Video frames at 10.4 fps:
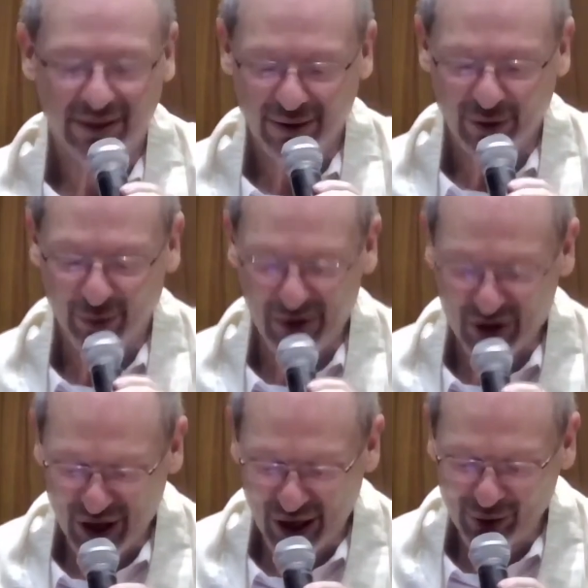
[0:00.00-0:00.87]
O
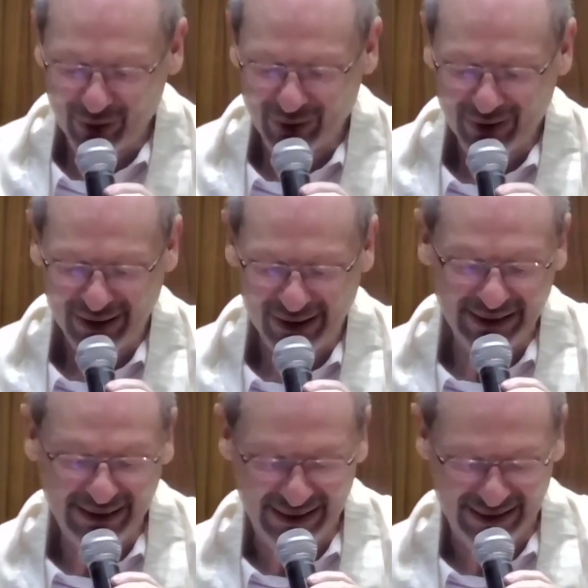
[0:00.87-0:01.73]
Michel e a
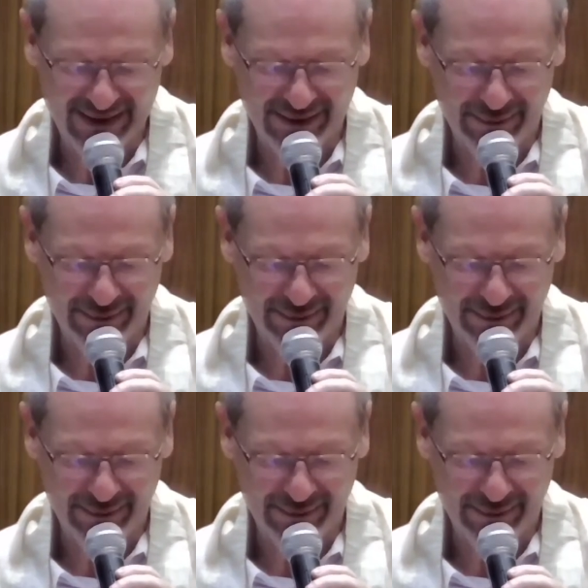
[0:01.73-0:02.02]
Denise.